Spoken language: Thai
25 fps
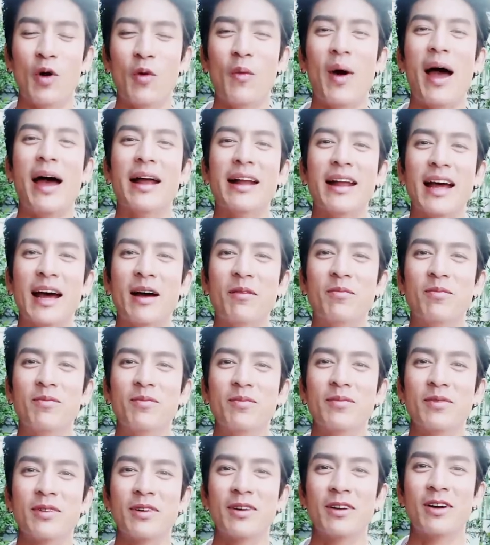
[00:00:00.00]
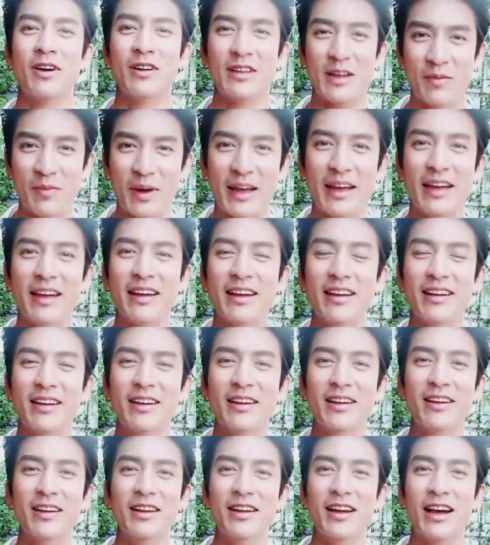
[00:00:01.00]
ว่างๆนะครับ ก็จะไป
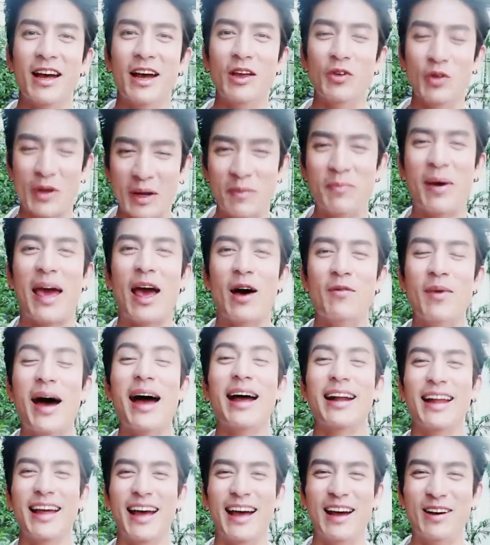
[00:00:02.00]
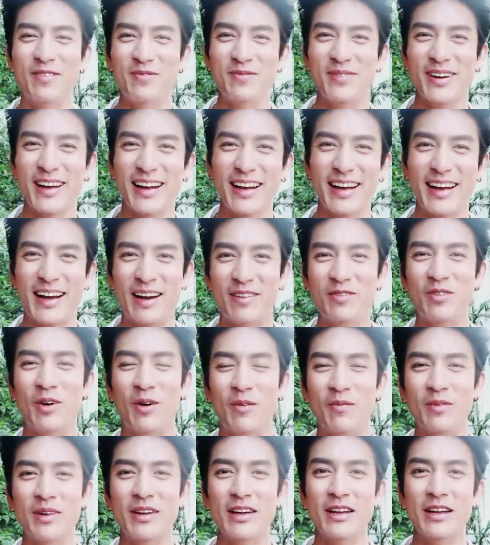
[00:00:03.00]
อยู่ในแผวบ้างนะครับ ครับผ
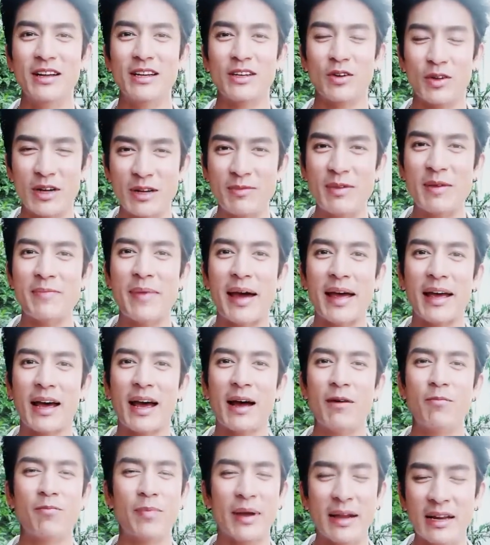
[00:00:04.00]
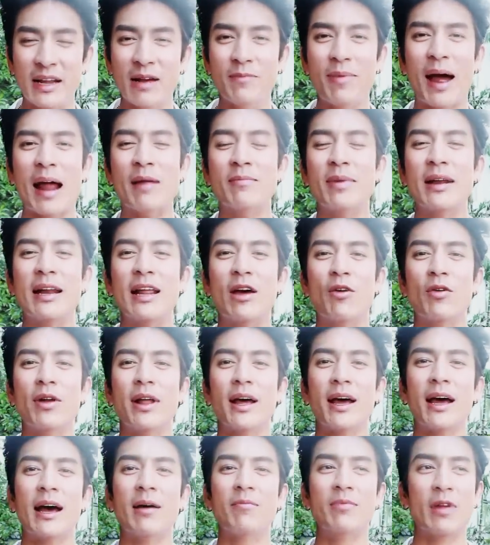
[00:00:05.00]
ม สวัสดีปีใหม่ครับ ปีหนึ่งผ่านไปเร็ว
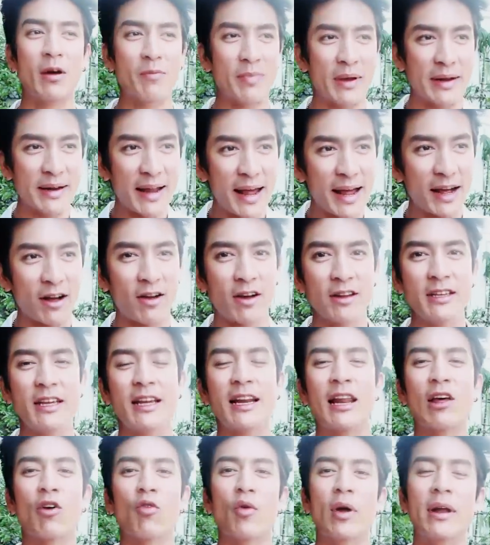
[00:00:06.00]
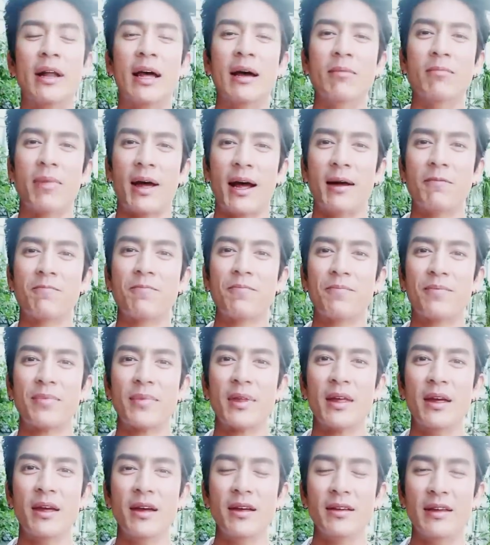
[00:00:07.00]
นะครับ เดี๋ยวปีหน้าก็ยิ่งเร็วกว่าเดิมครับ
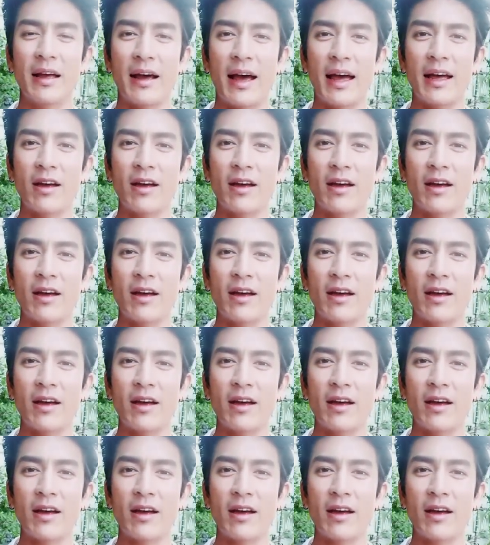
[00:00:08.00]
ยังไง